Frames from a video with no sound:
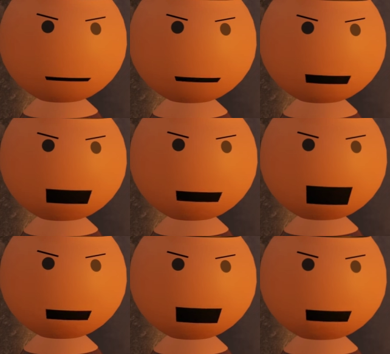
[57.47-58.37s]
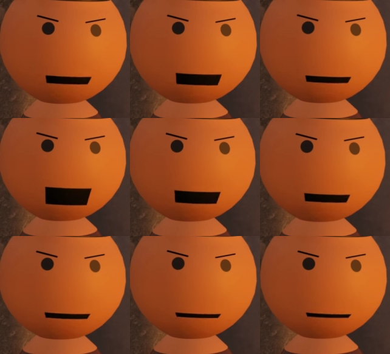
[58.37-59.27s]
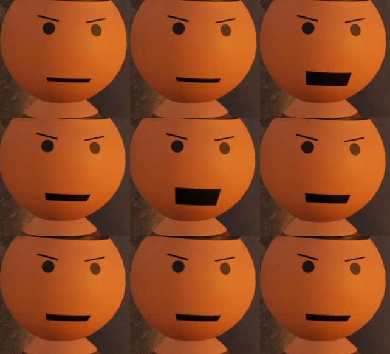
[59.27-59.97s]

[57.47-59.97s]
ये वोट इलेक्शन क्या है सब कुछ